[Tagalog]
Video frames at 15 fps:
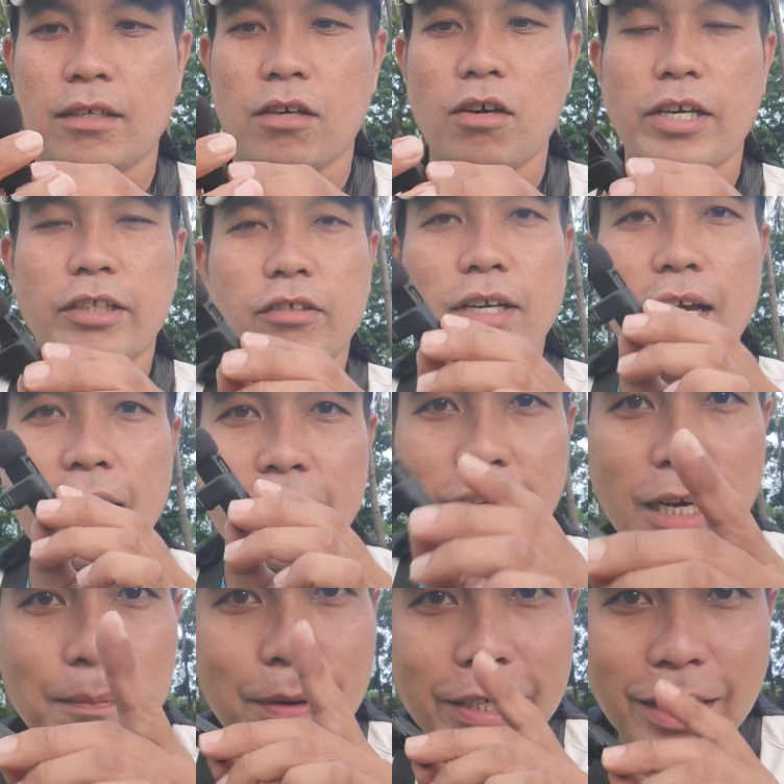oh ito na
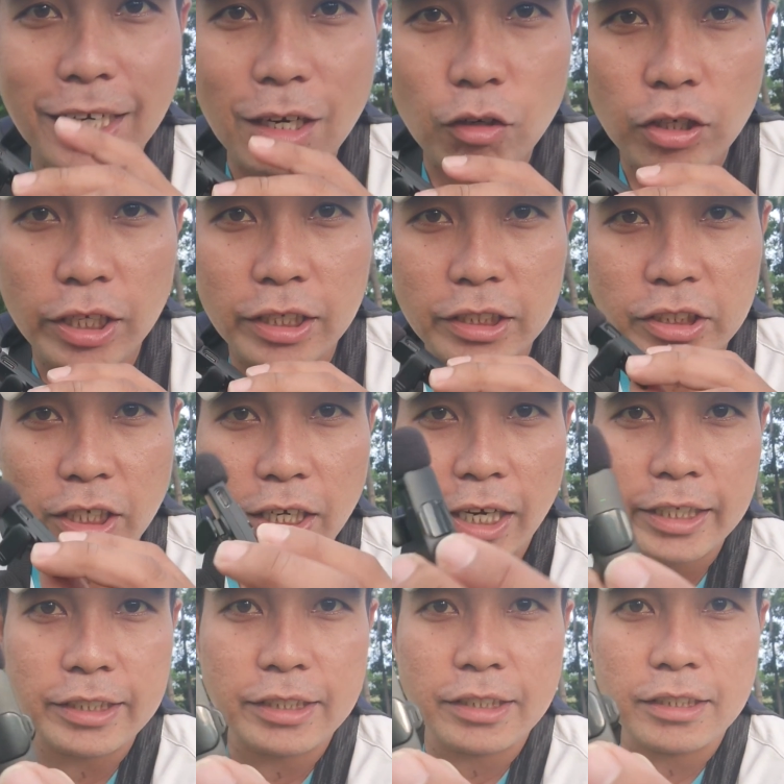kapag nakakonect na siya
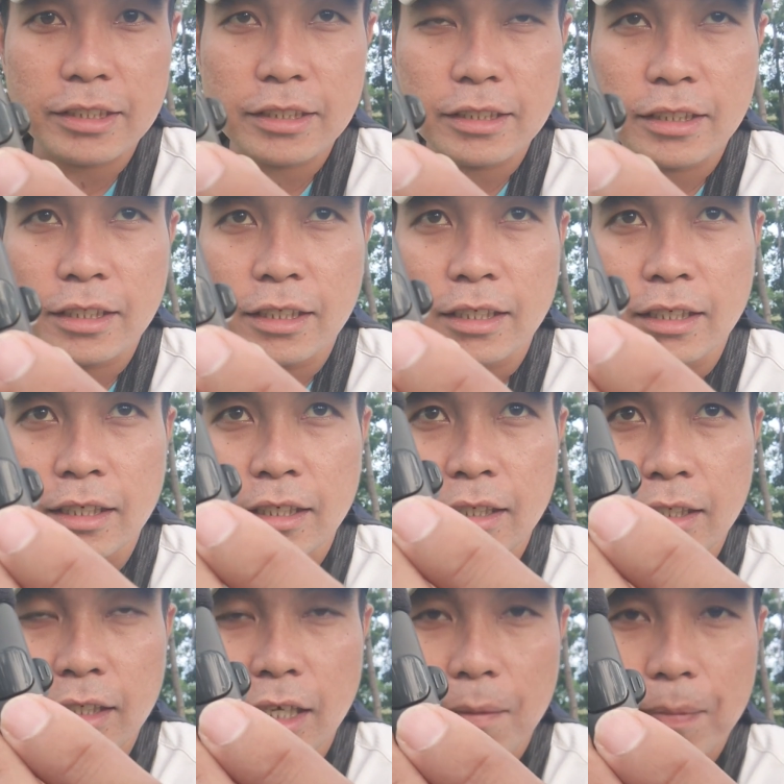guys
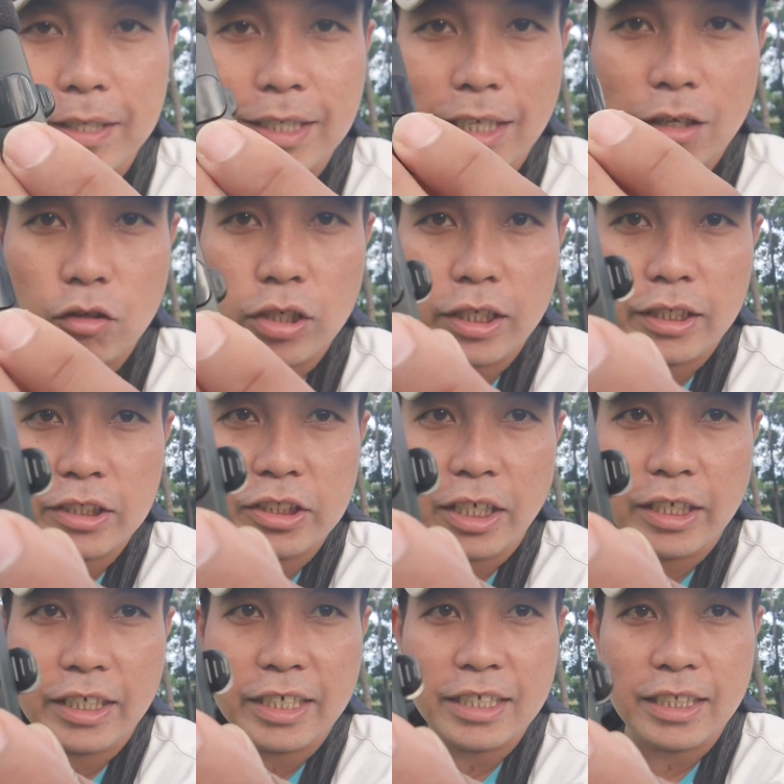kapag nakakonect na
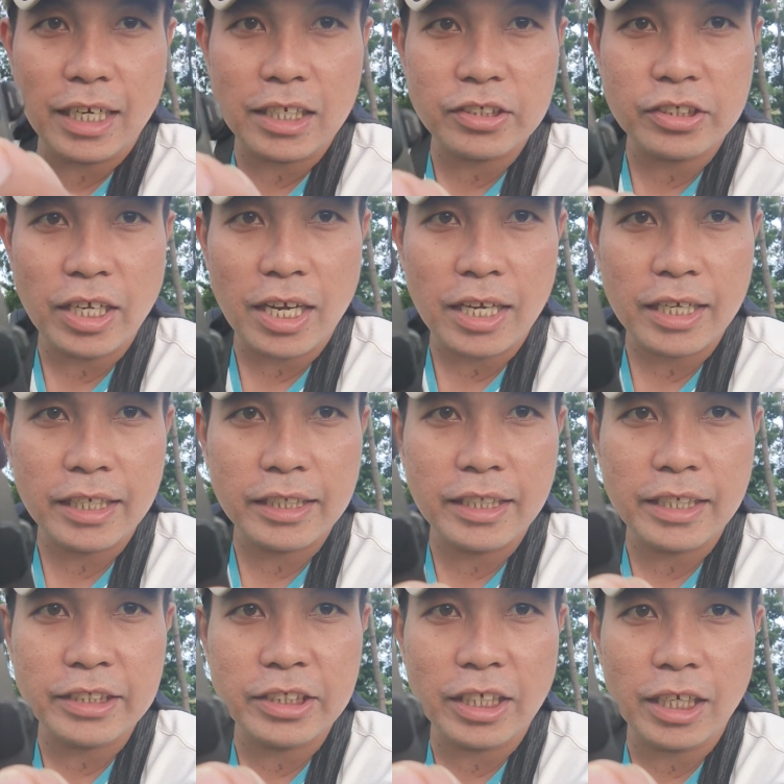siya green na lang siya hindi
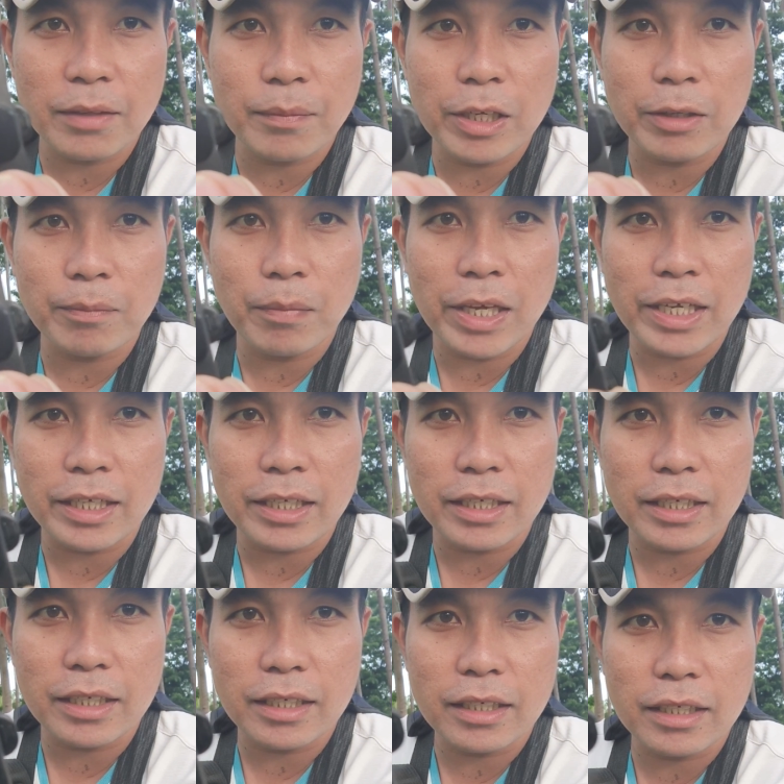na siya nag blink blink
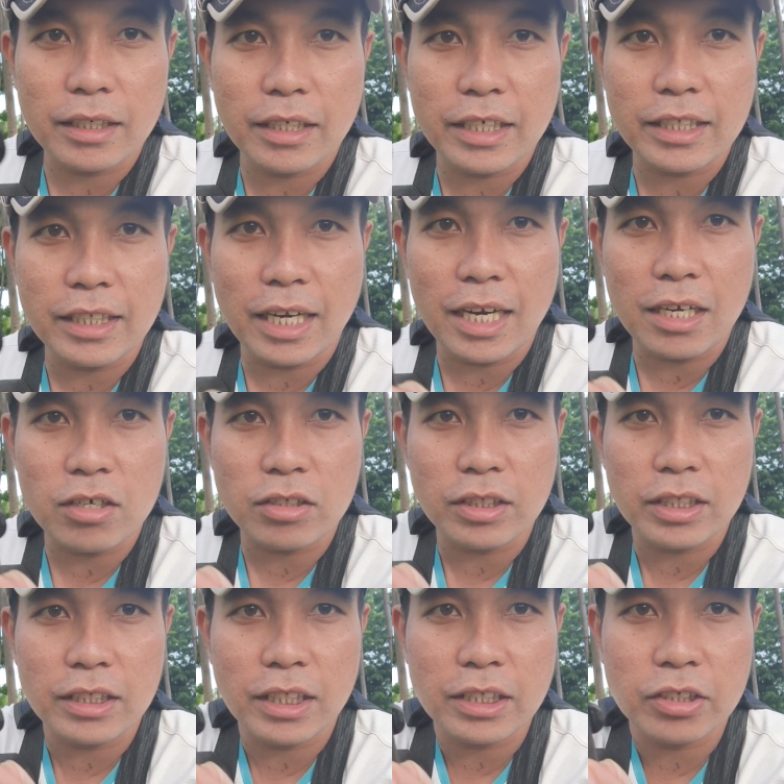green na lang oh
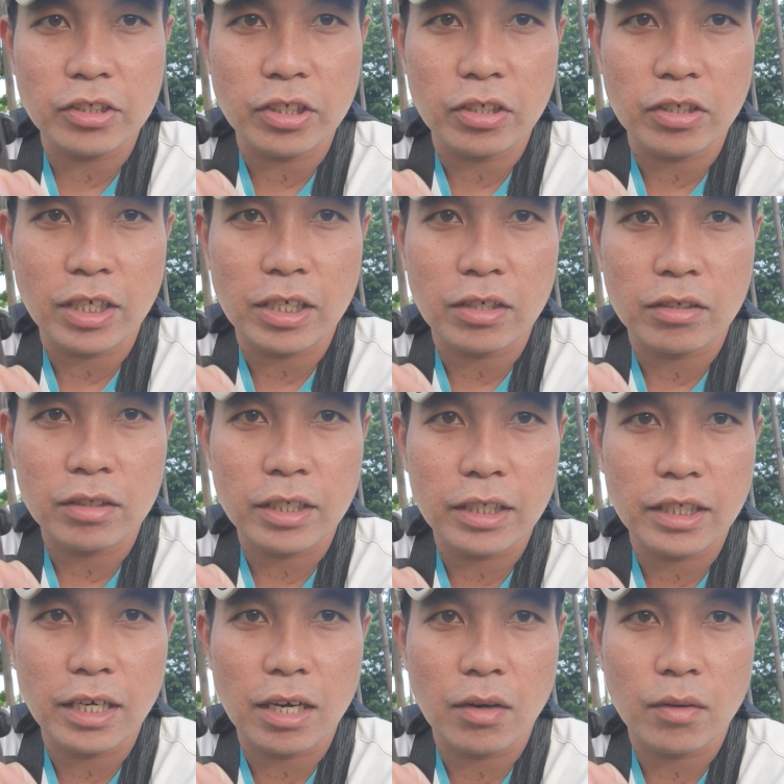tingnan nyo yung ano
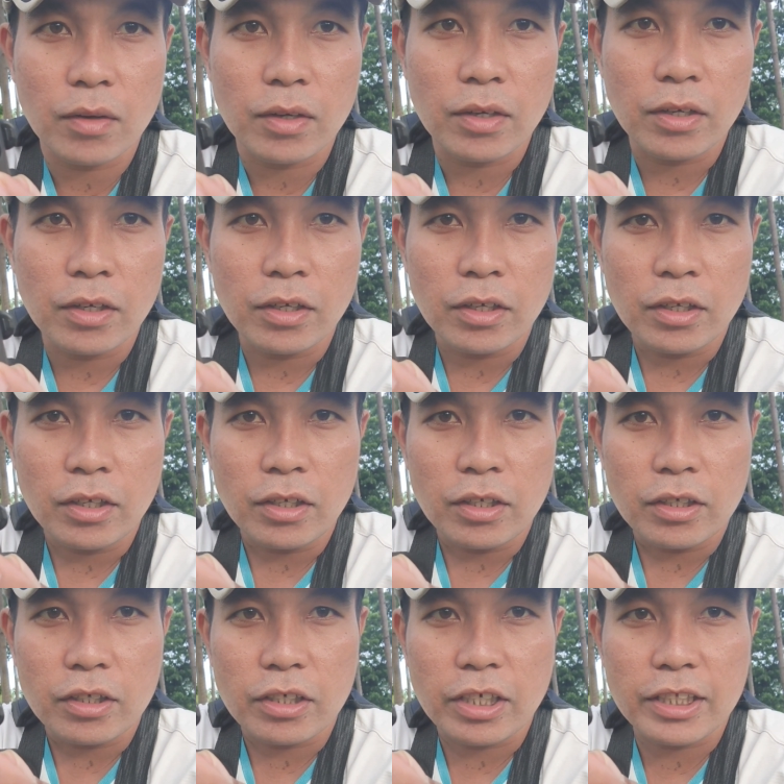ilaw
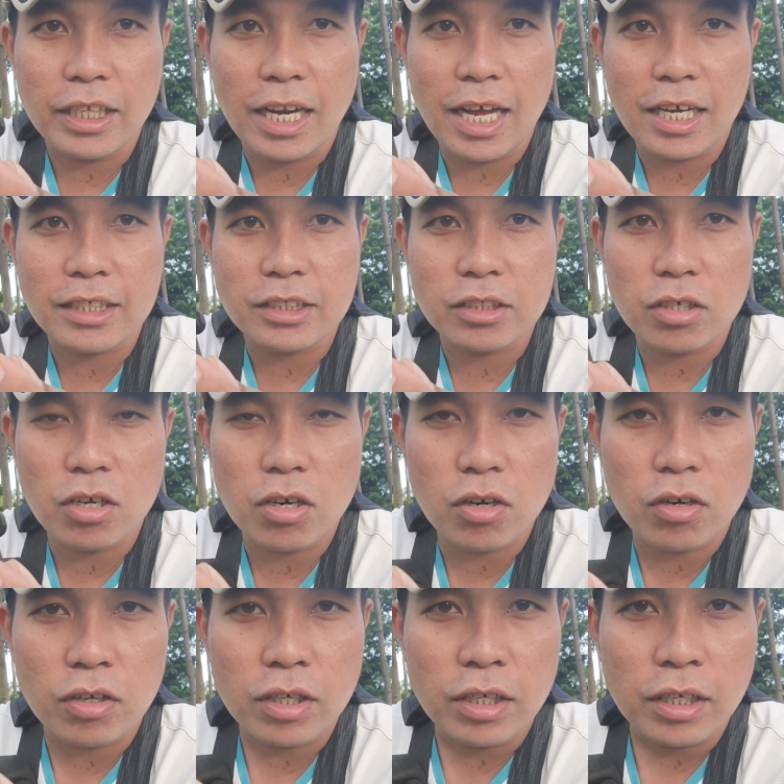green na lang
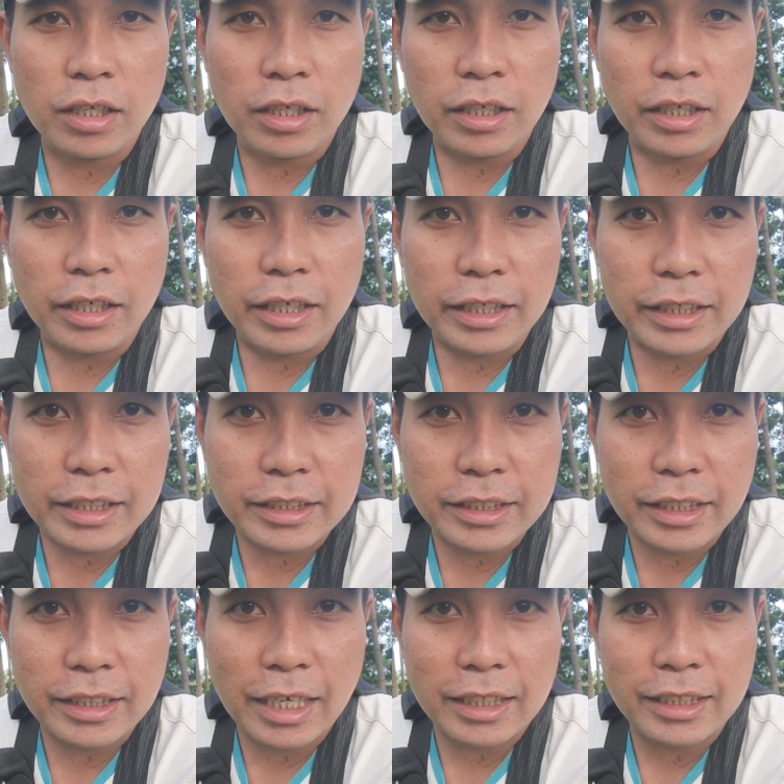so
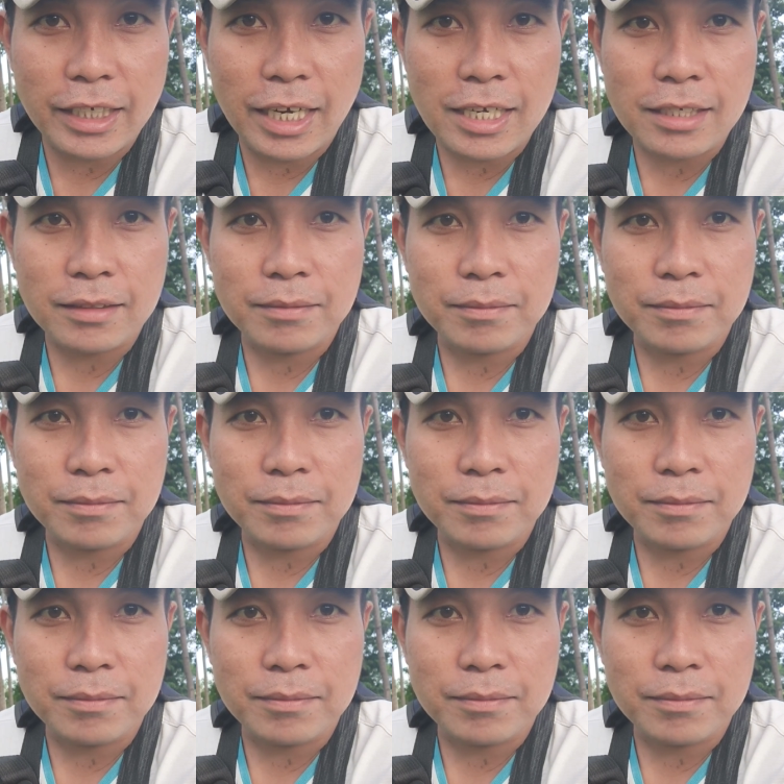i-testing natin ha ah.